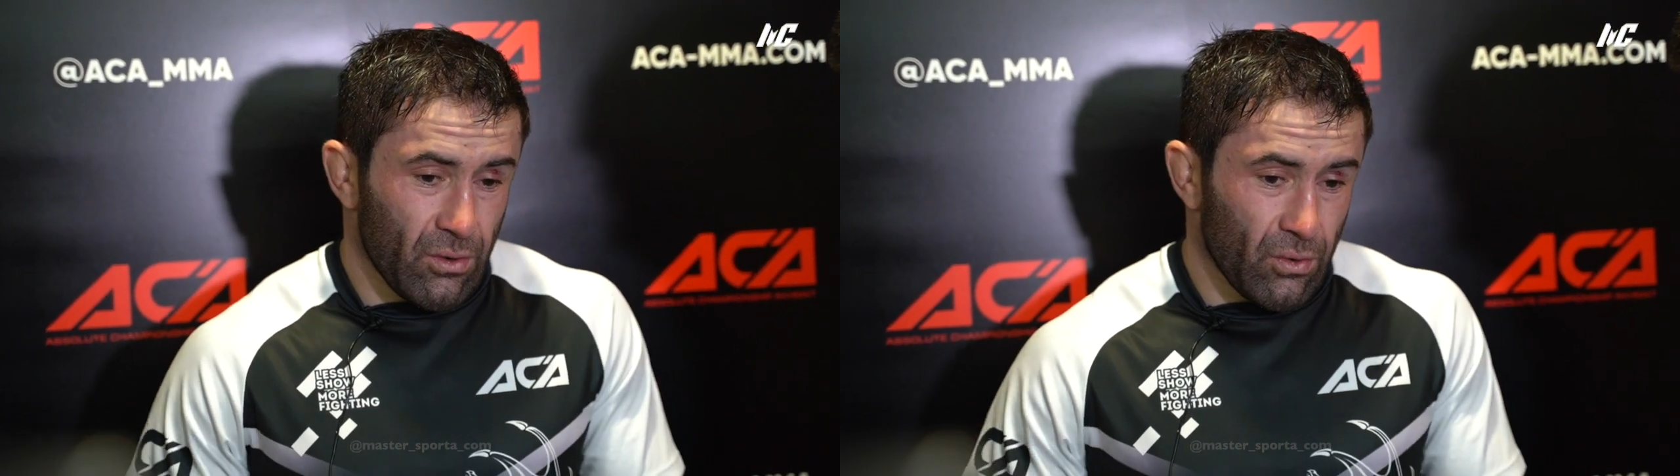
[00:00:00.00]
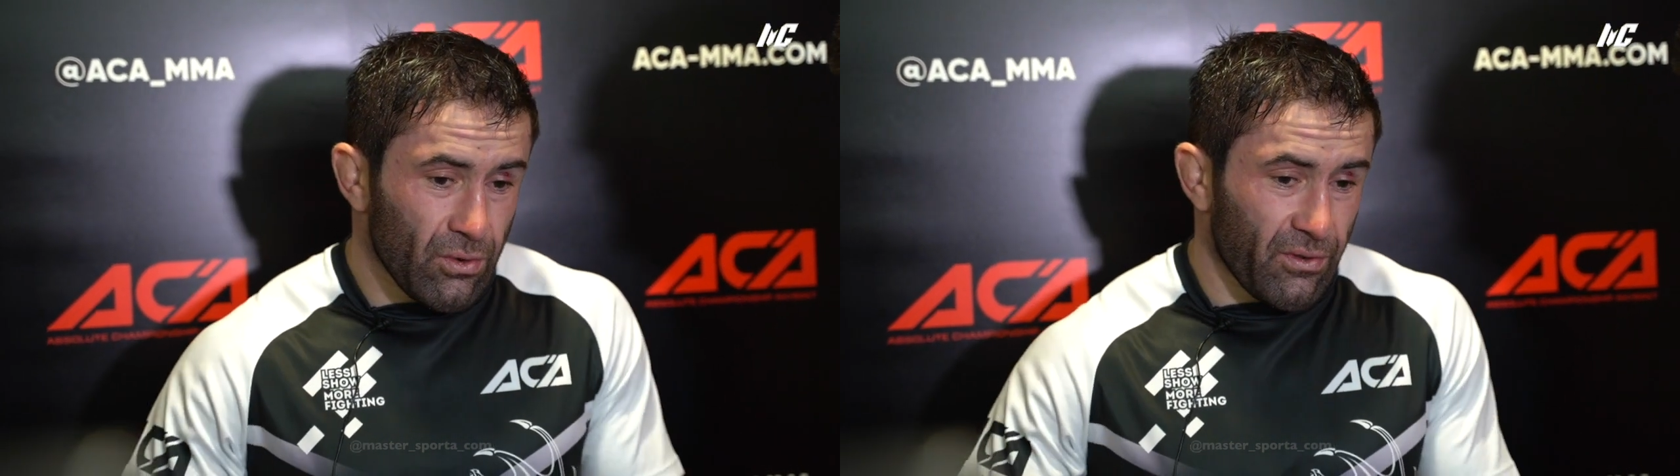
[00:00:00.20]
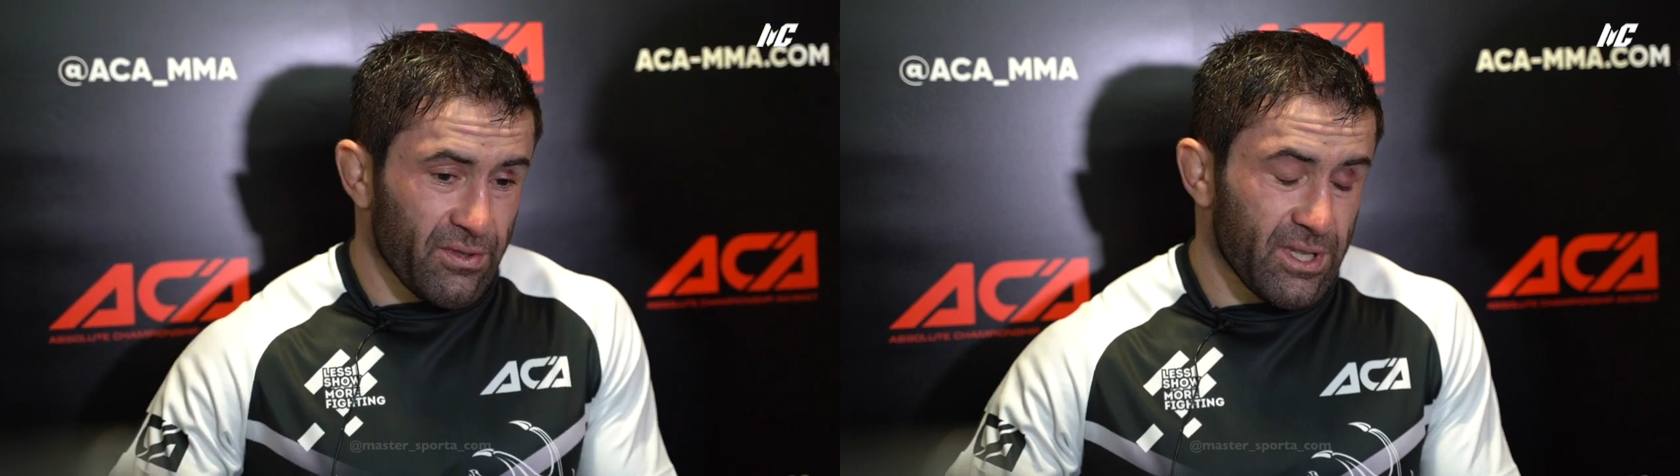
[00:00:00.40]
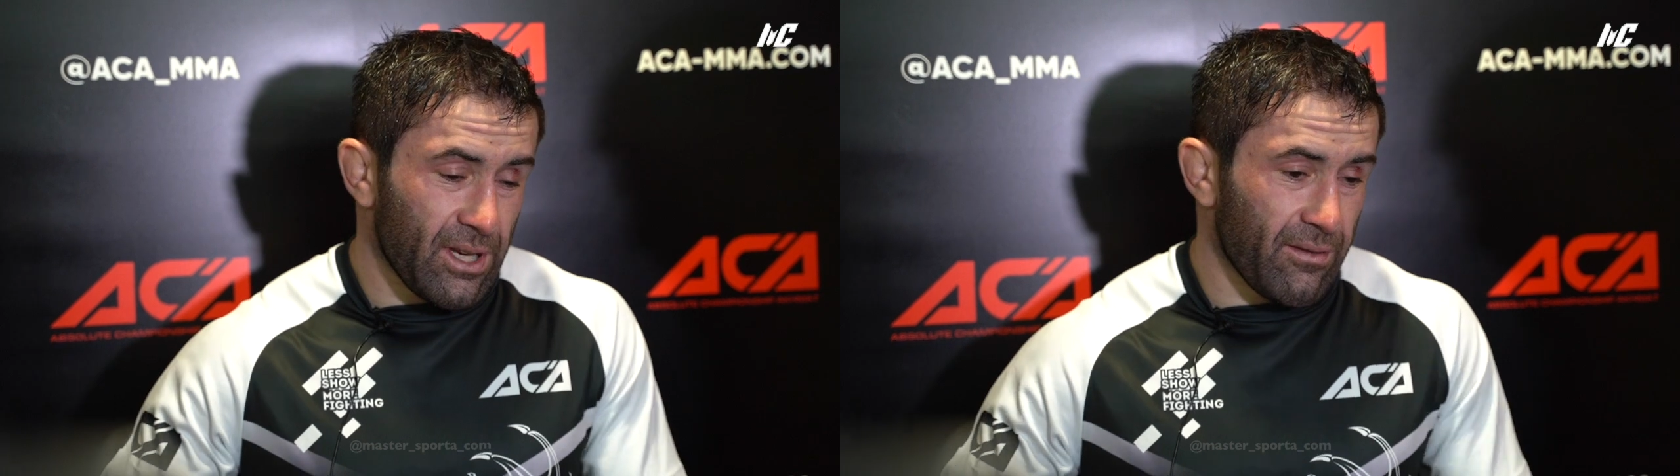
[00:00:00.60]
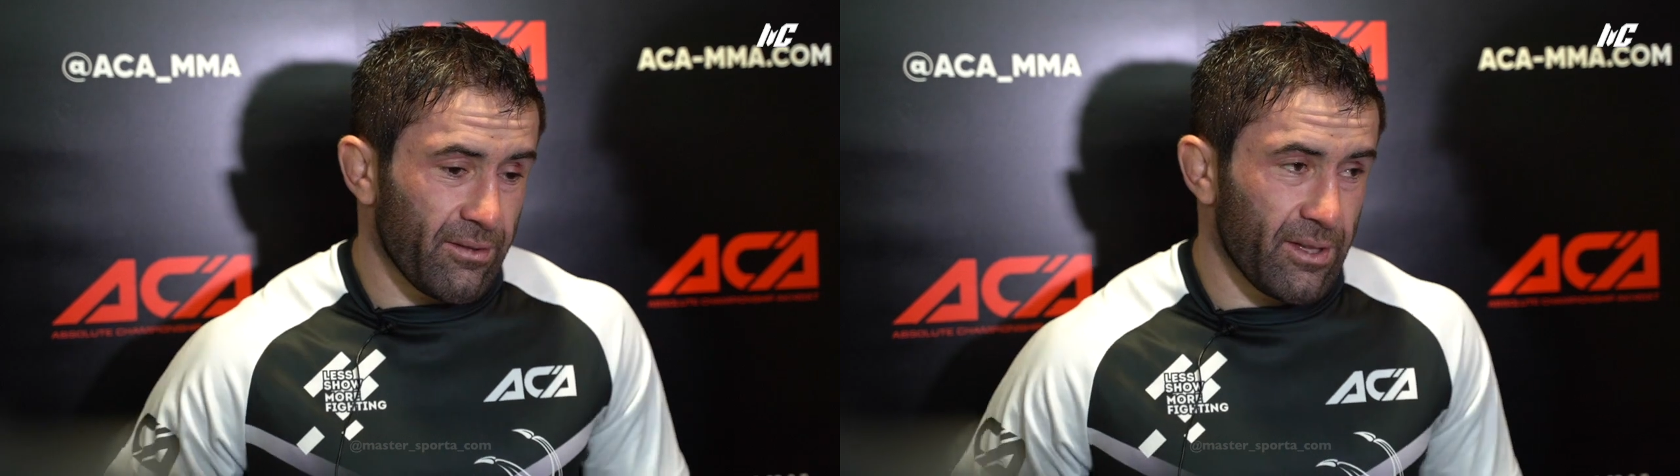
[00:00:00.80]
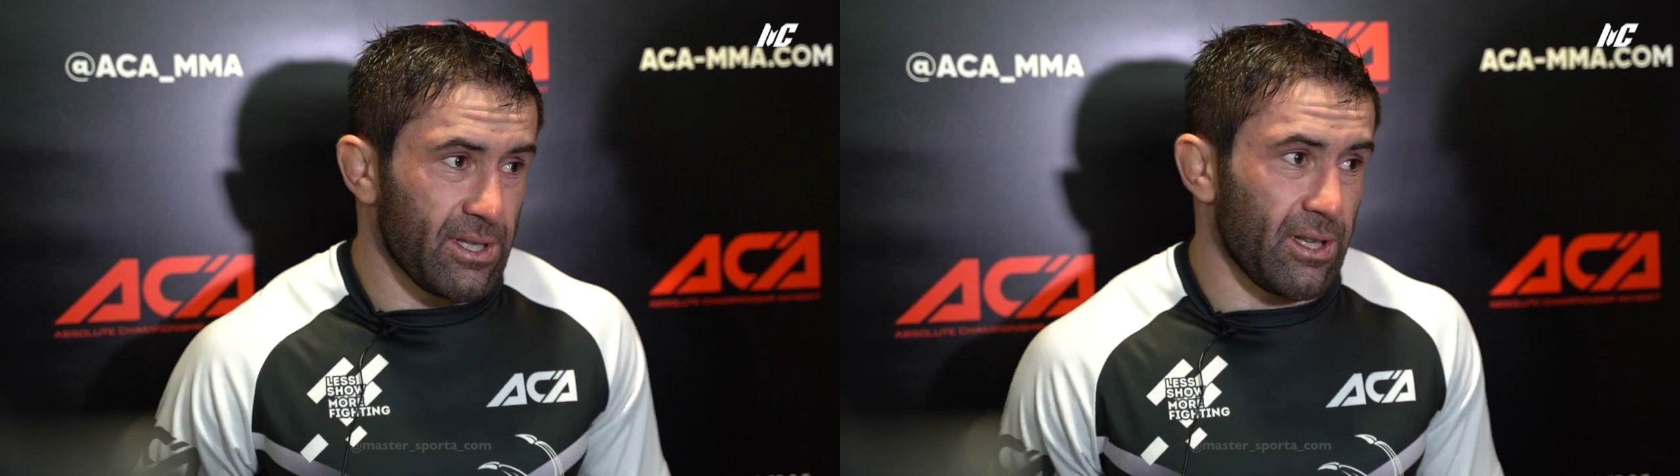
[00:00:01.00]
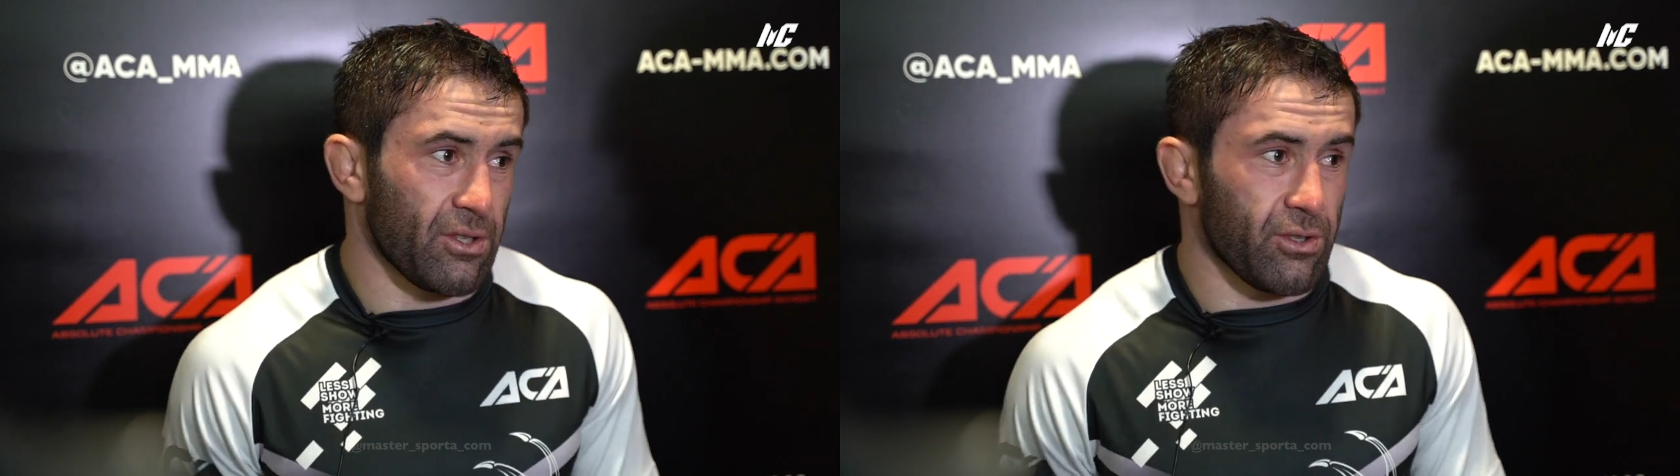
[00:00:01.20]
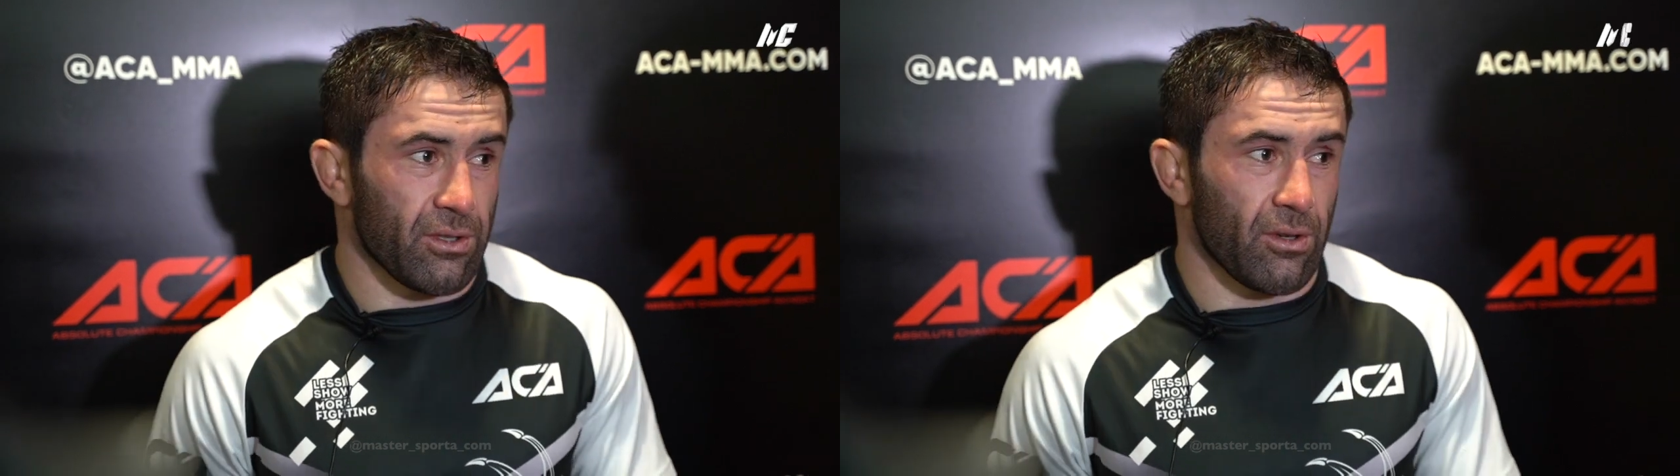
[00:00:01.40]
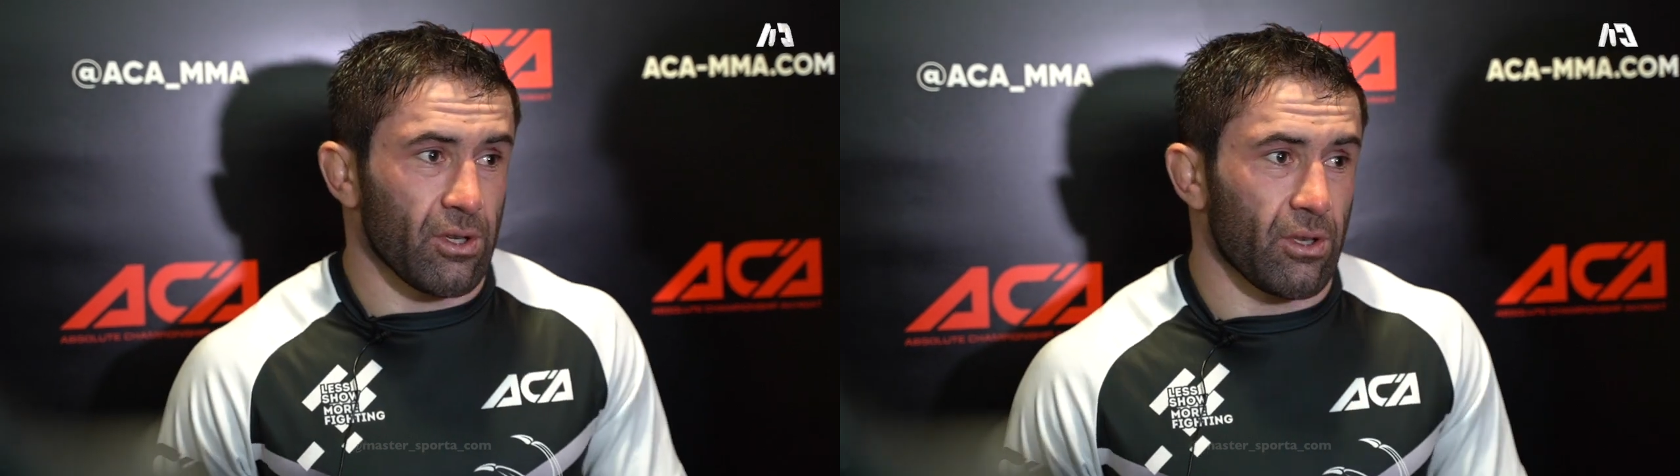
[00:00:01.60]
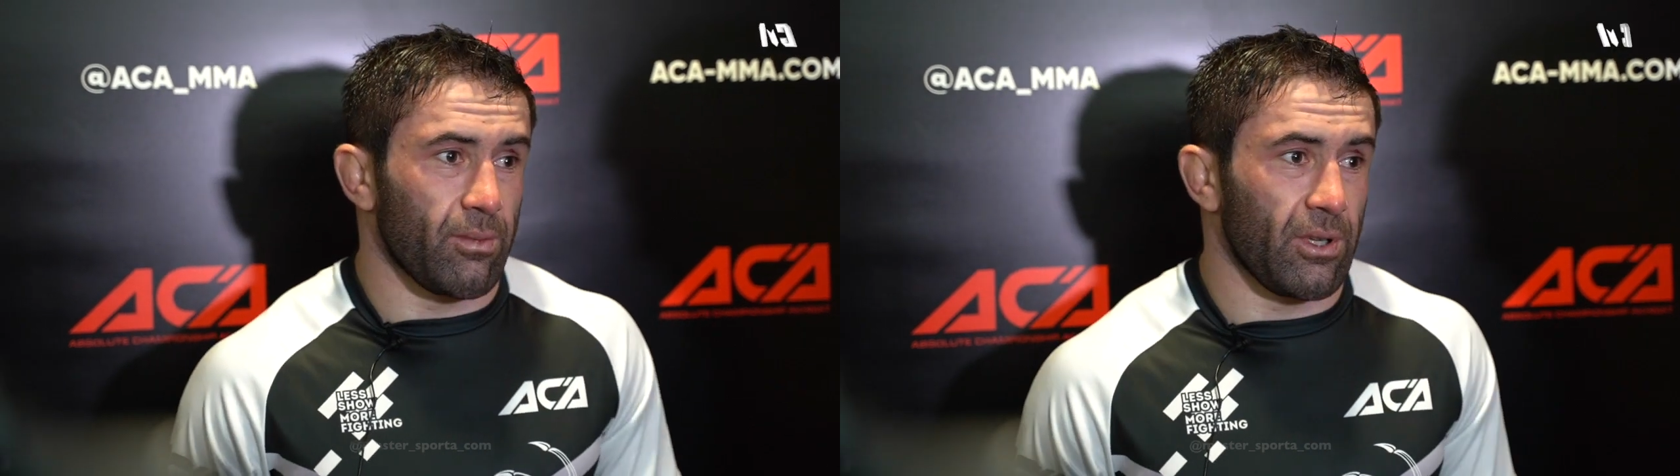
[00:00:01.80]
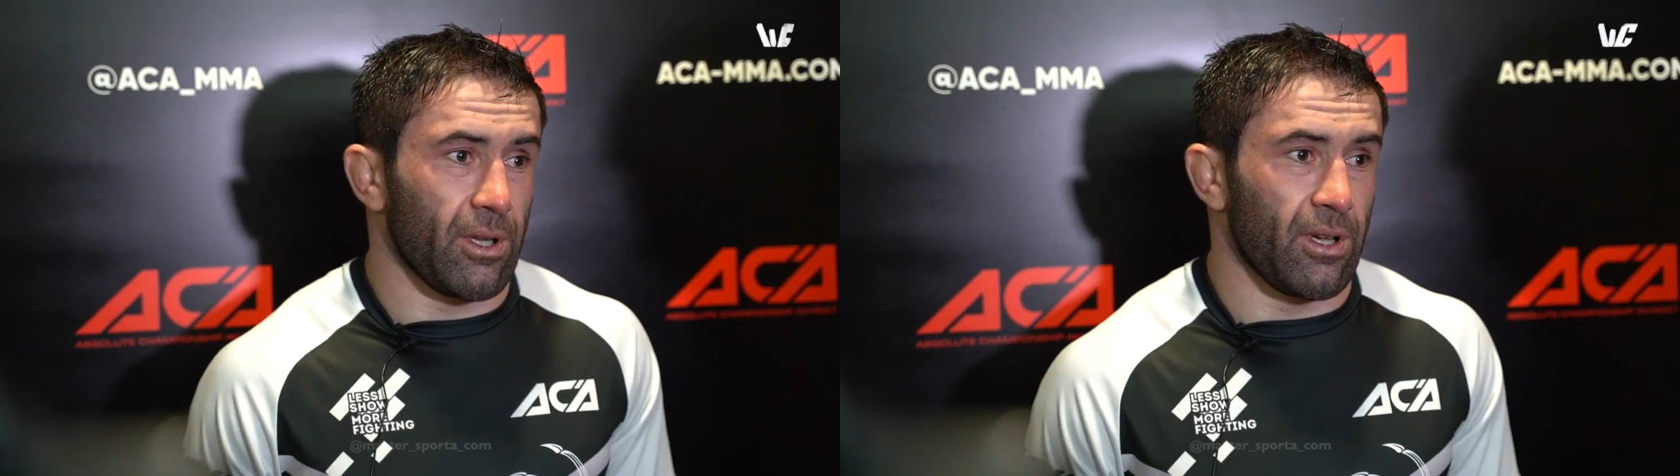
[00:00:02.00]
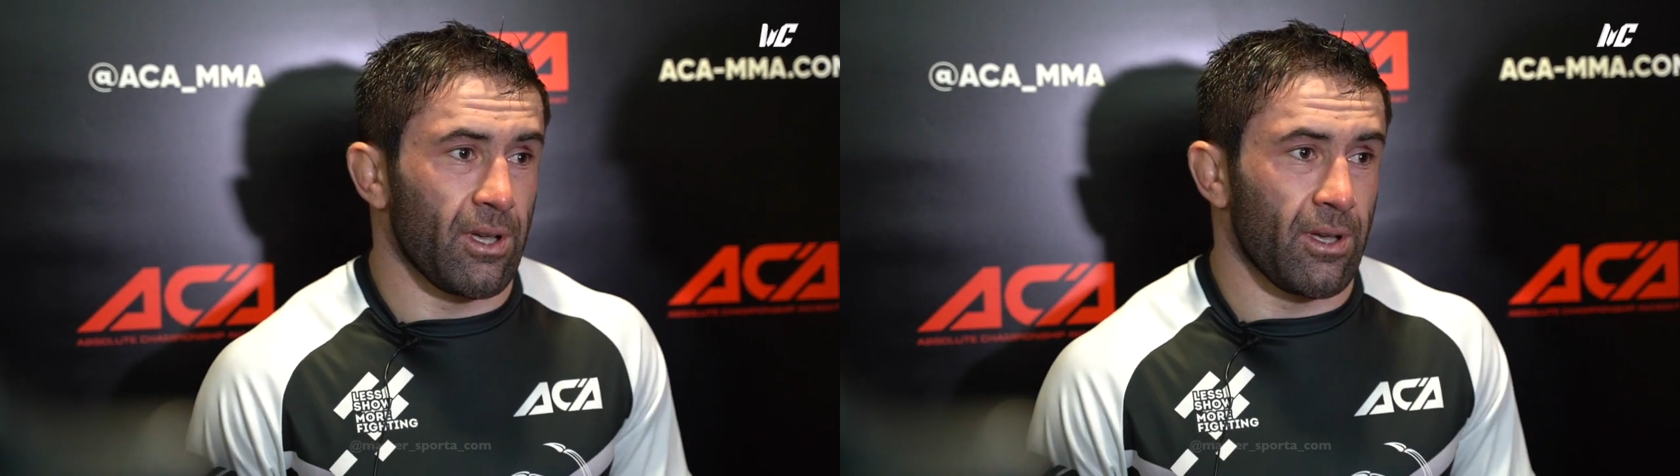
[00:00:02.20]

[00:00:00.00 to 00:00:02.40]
Ну, все вы видели то, что было.